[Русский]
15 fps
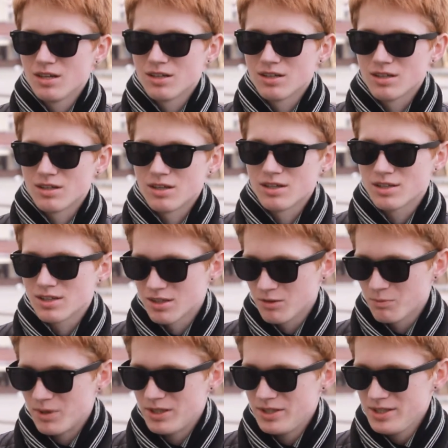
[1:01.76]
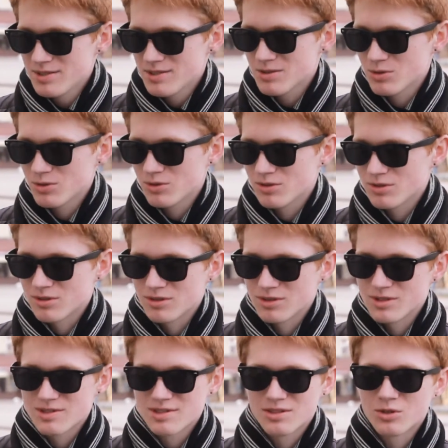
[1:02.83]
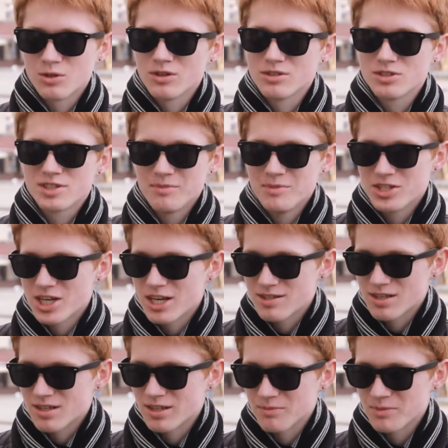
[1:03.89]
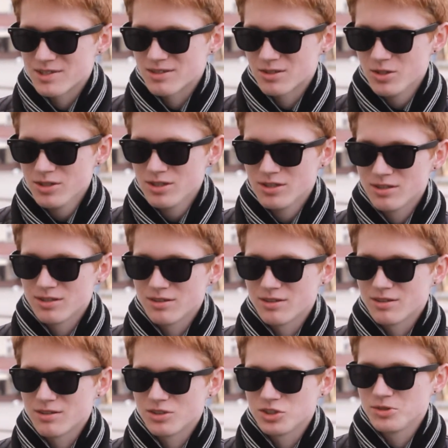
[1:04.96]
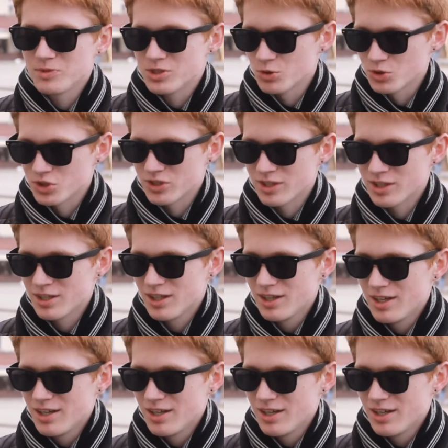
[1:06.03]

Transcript: э, открыл больницу, э, строит замечательные постройки, э, жемчужины.